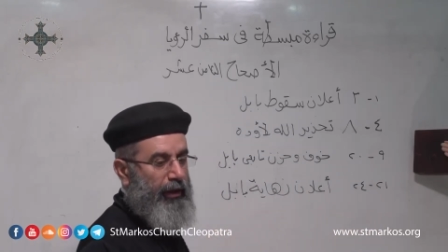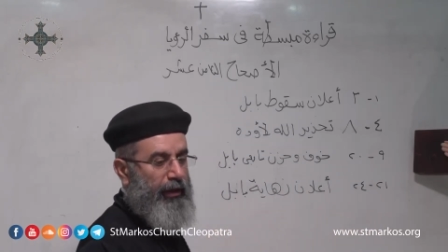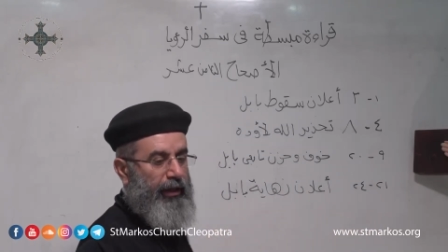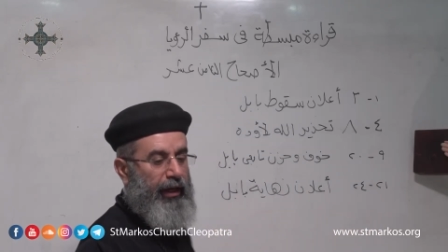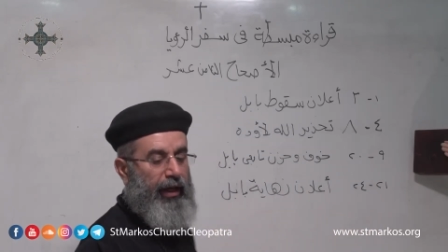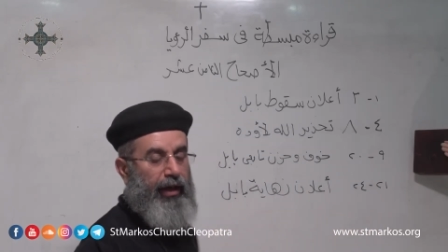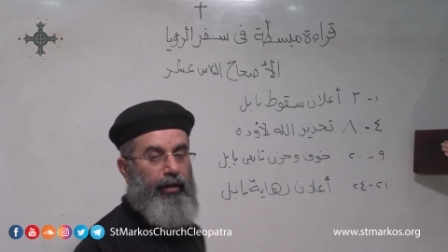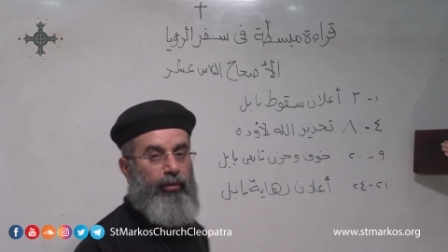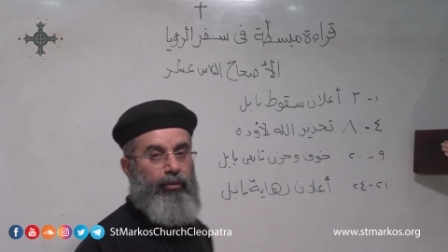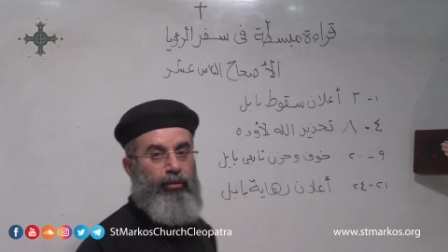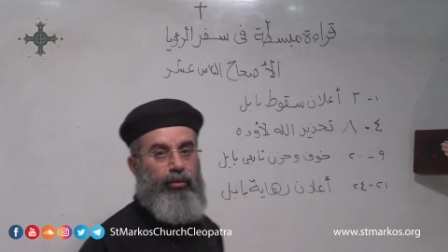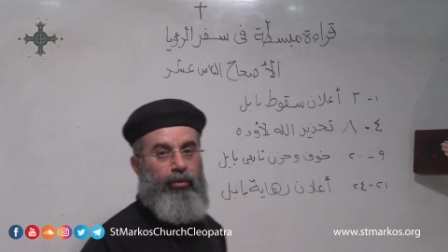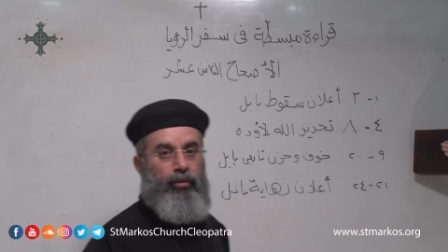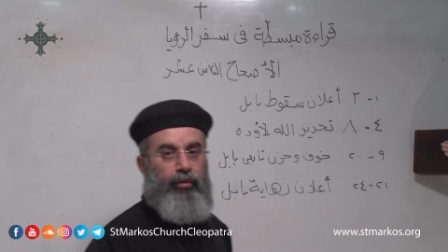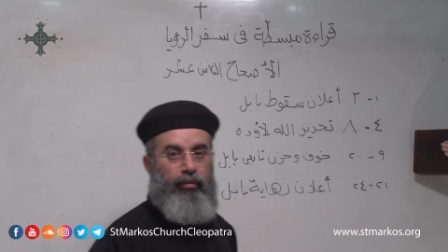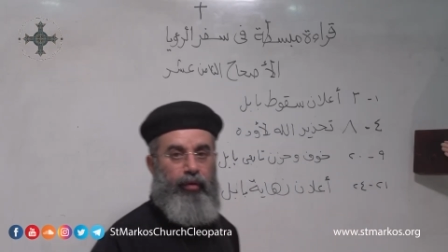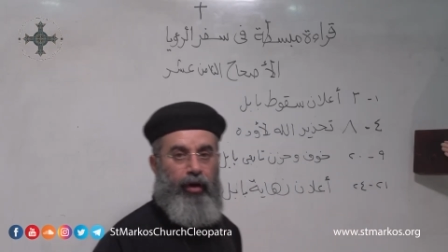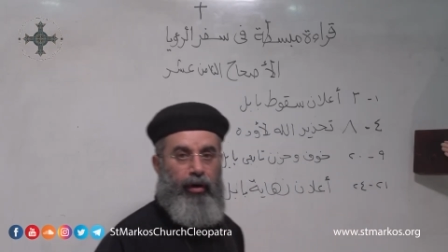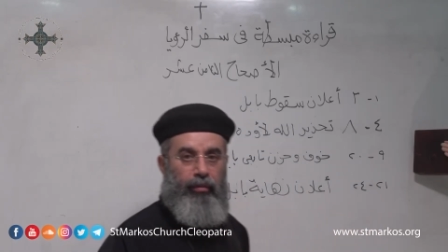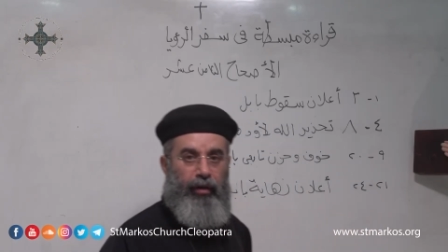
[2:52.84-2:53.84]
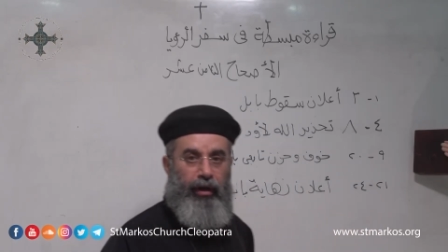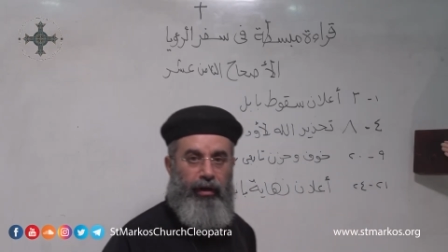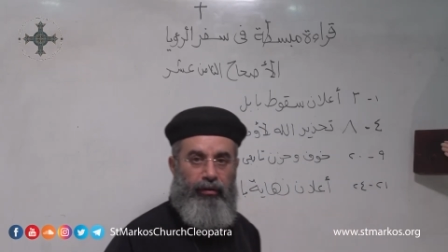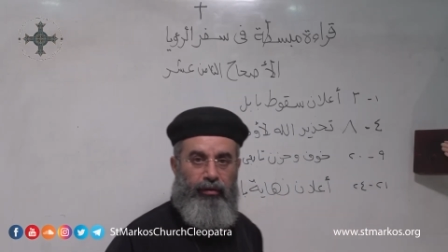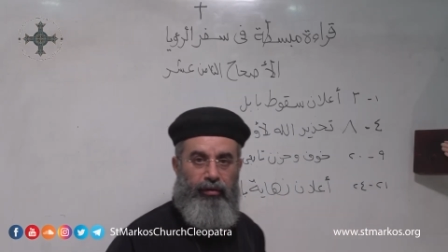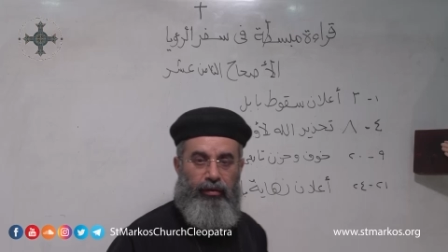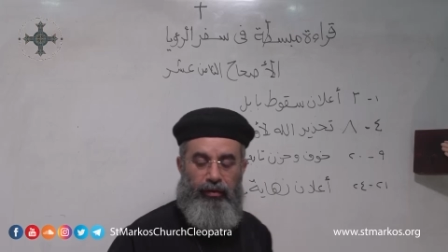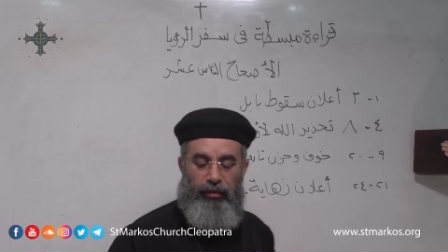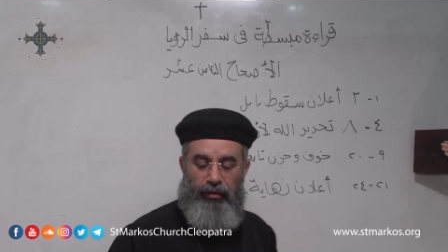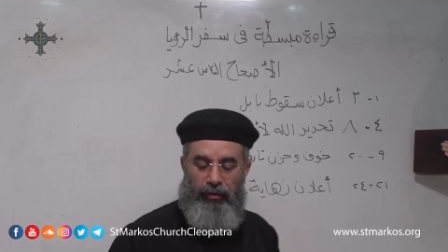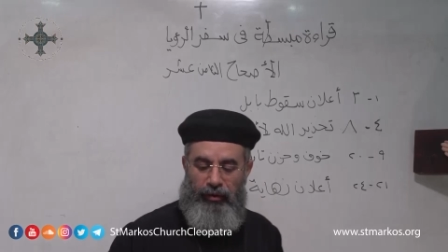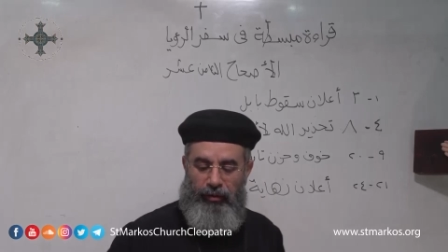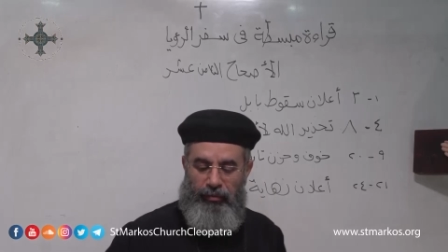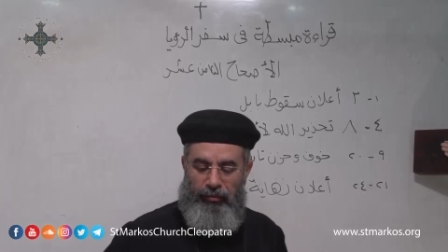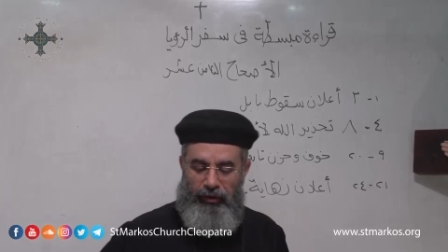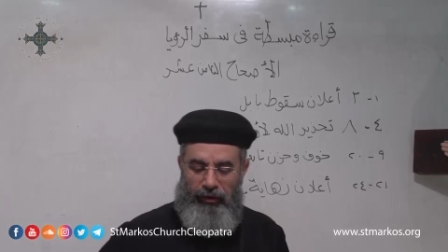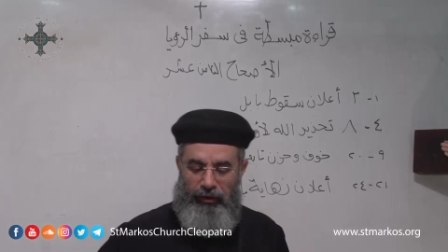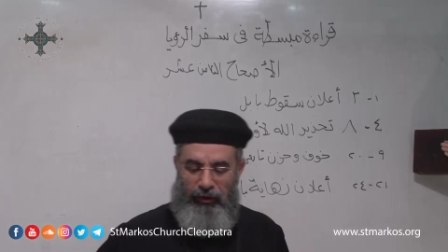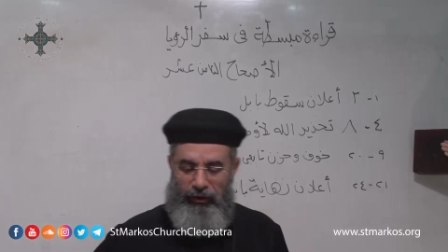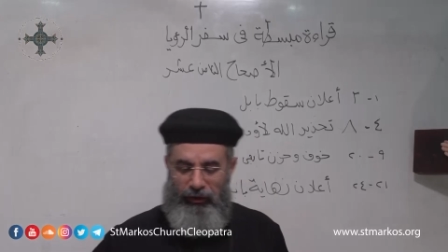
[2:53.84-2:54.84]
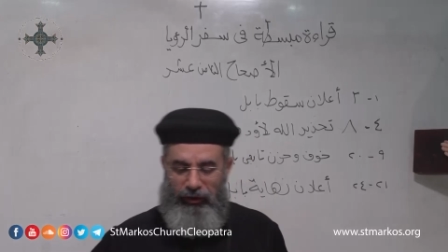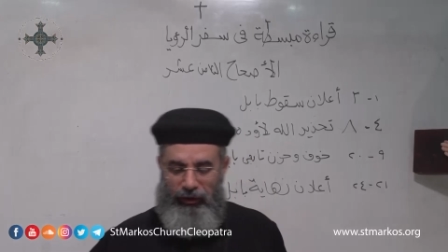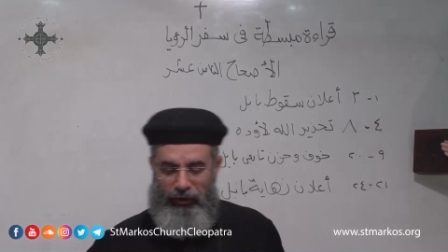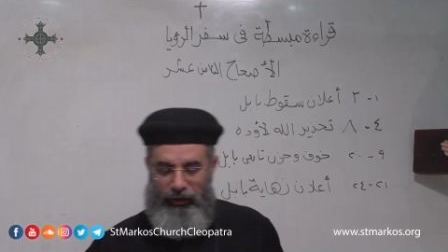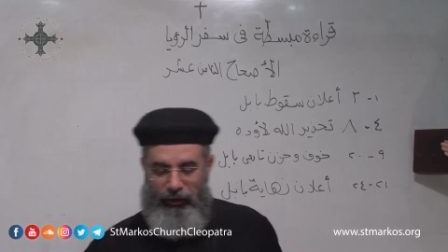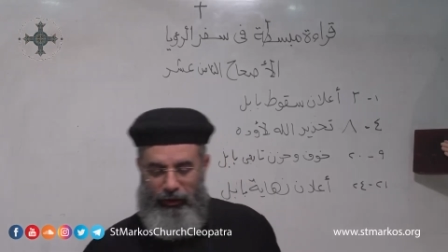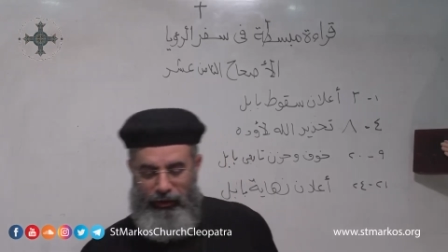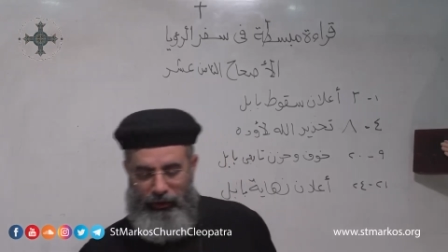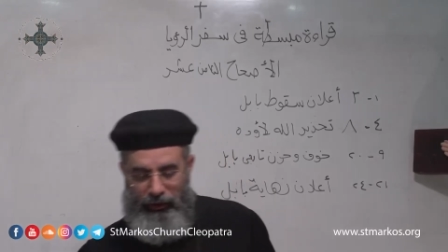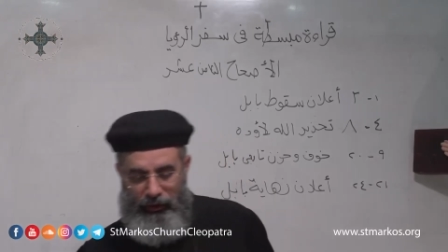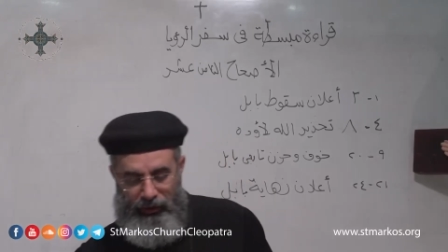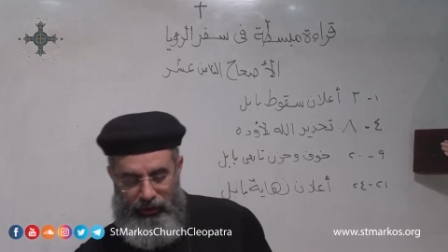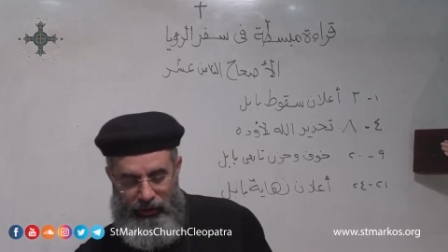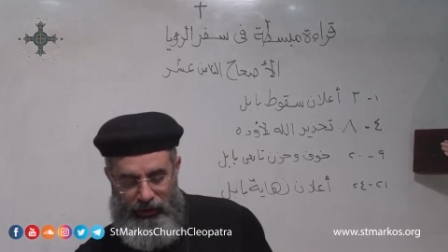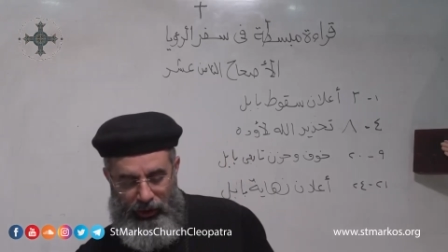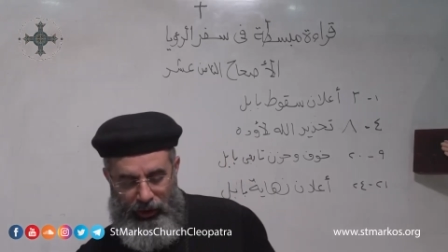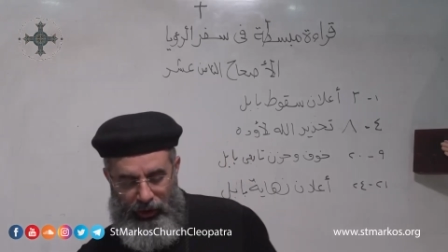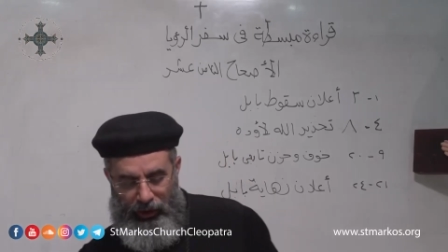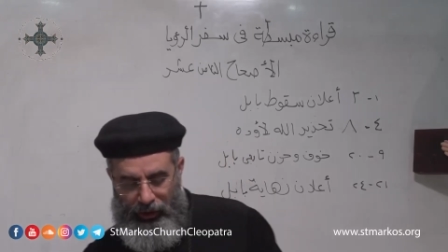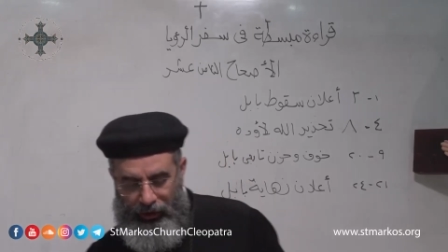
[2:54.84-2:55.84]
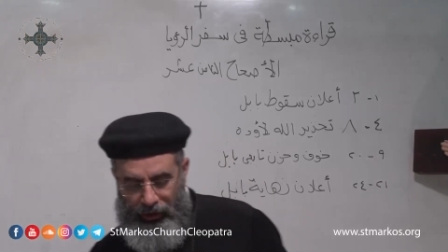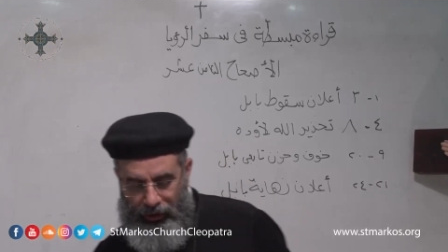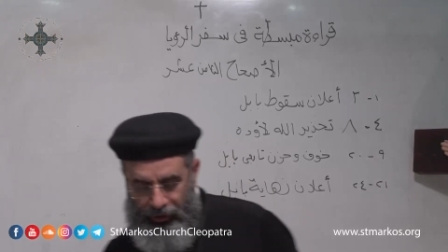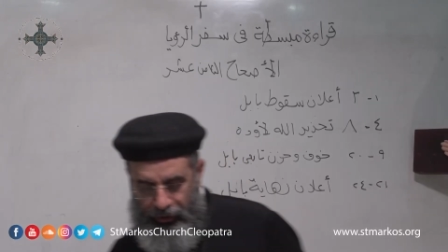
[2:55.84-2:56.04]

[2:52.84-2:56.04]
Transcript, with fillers: تعالوا مع بعض نبتدي نقرأ الإصحاح